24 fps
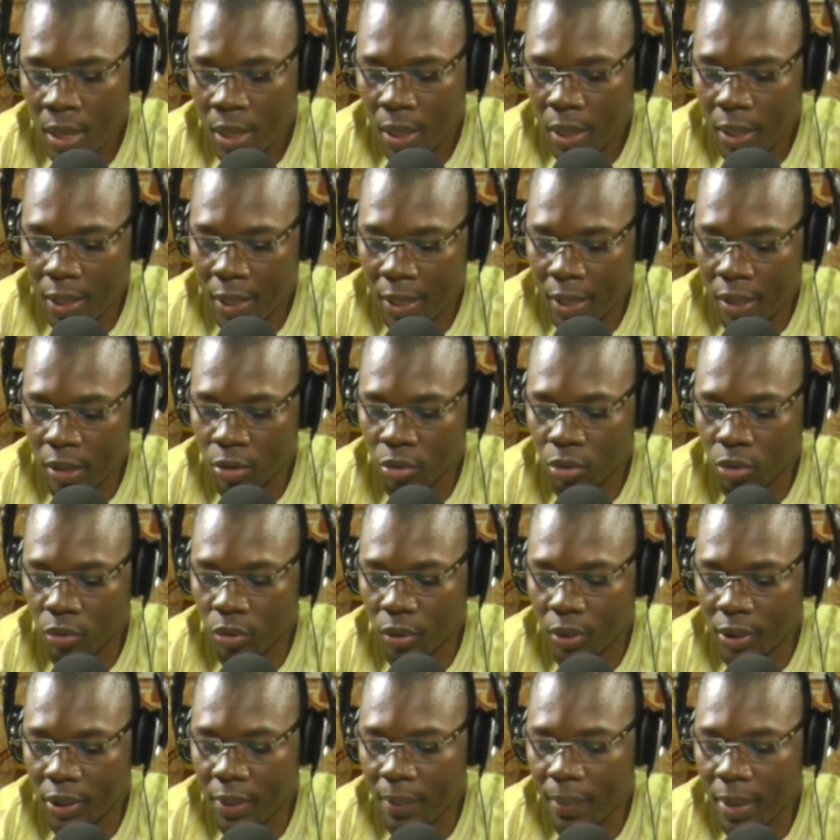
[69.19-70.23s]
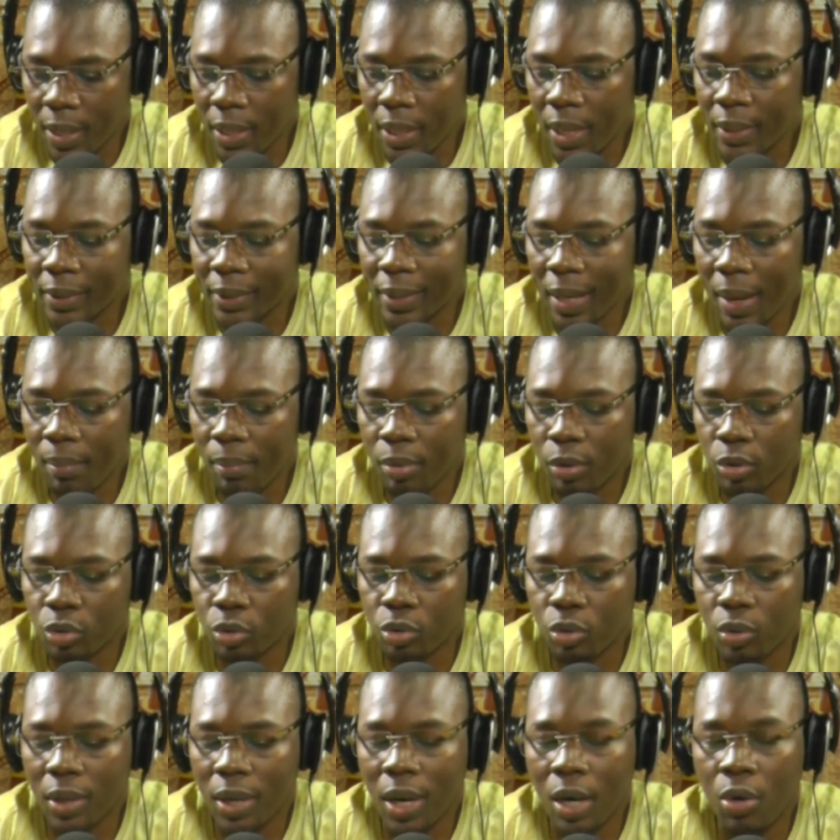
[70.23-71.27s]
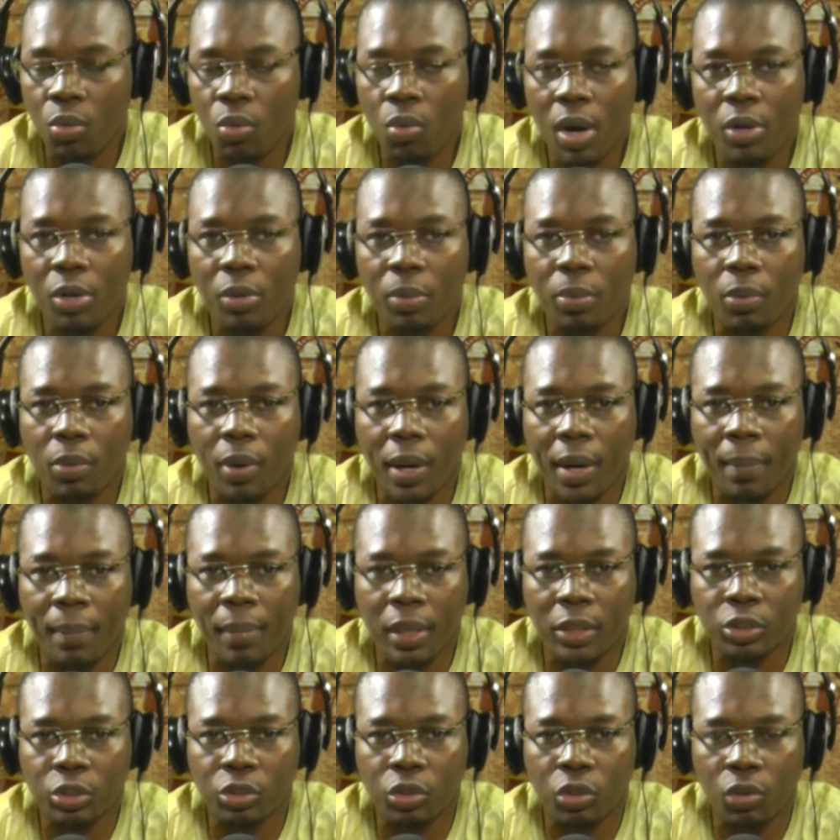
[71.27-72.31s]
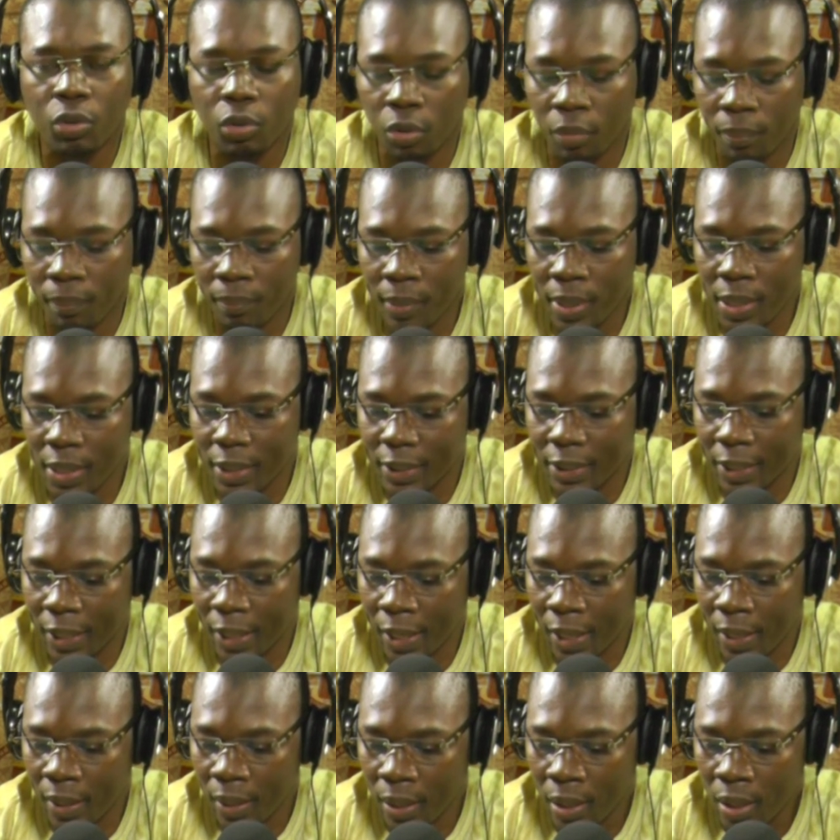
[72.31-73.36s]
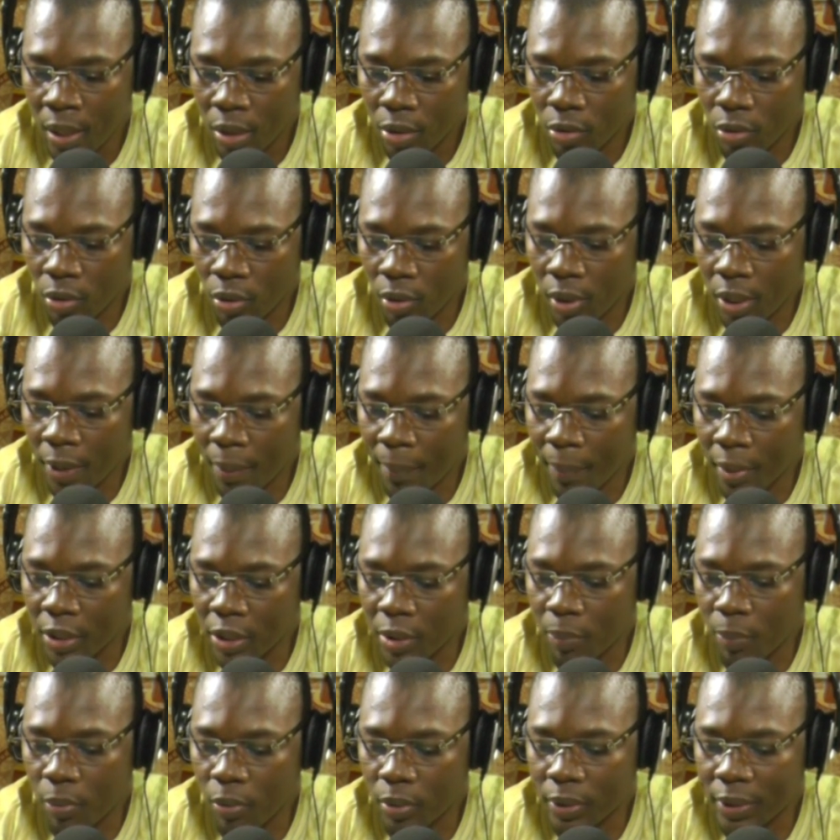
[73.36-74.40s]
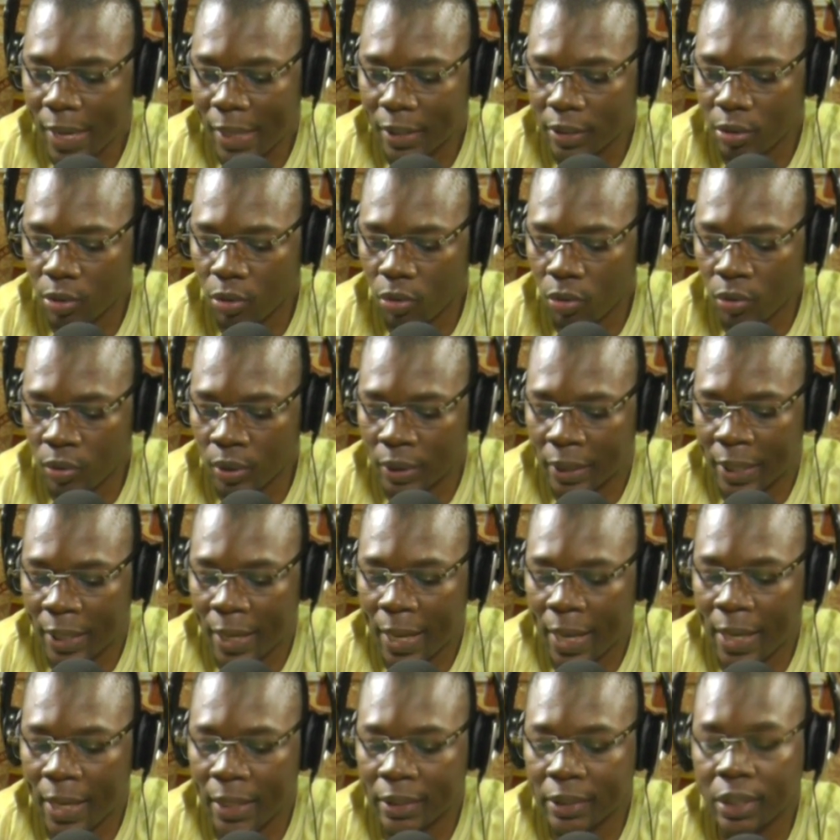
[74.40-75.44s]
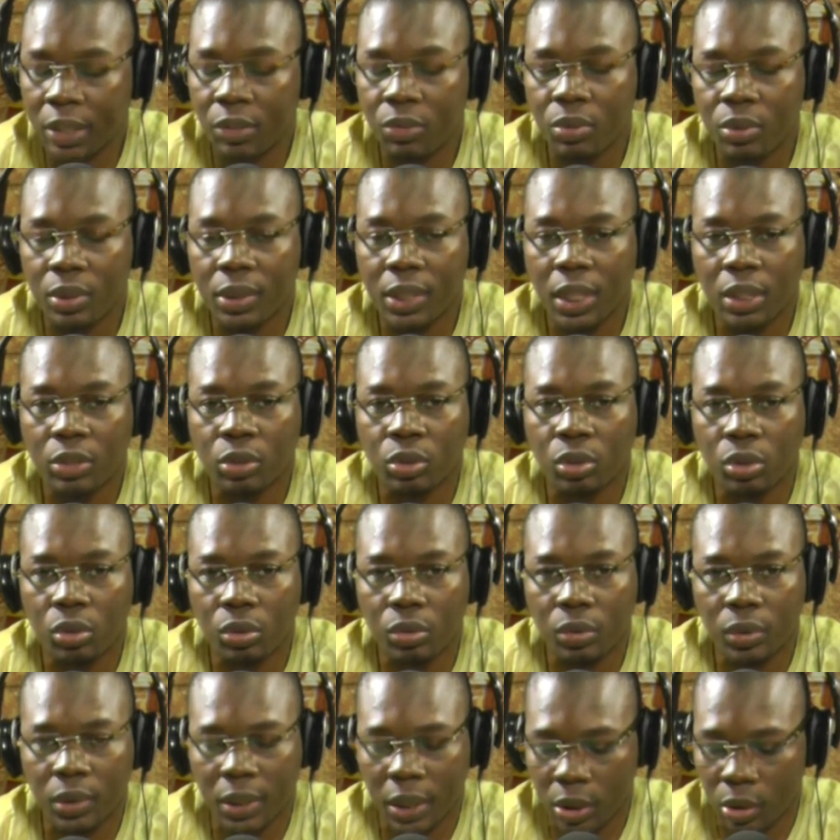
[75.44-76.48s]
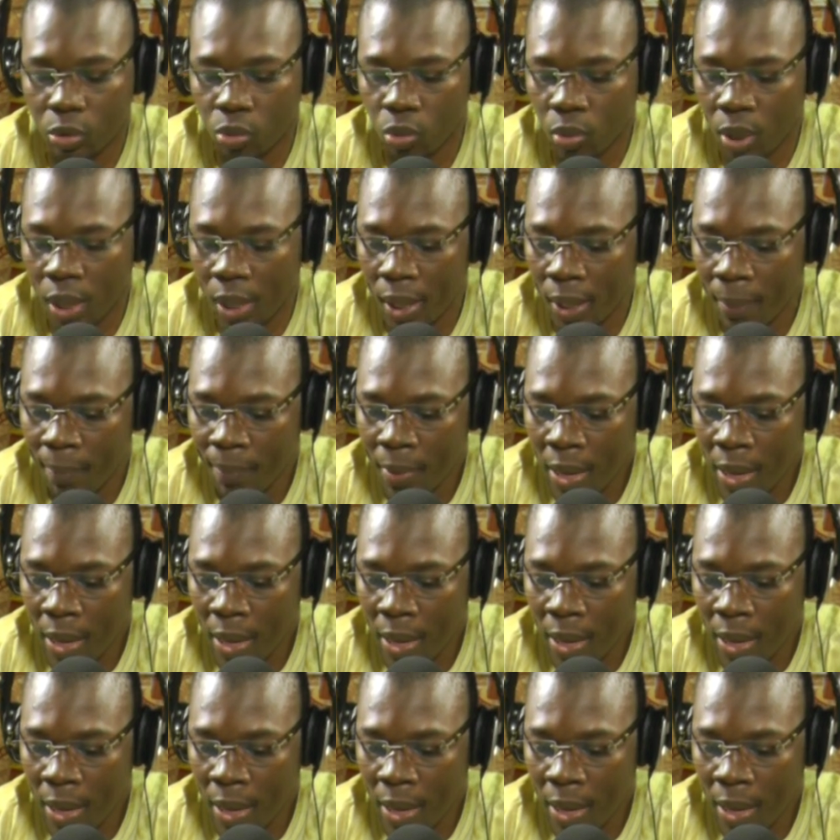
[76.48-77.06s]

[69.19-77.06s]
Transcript: Les autorités maliennes tablent sur la loi de programmation euh, militaire dont les principaux axes ont trait à la sécurisation du territoire,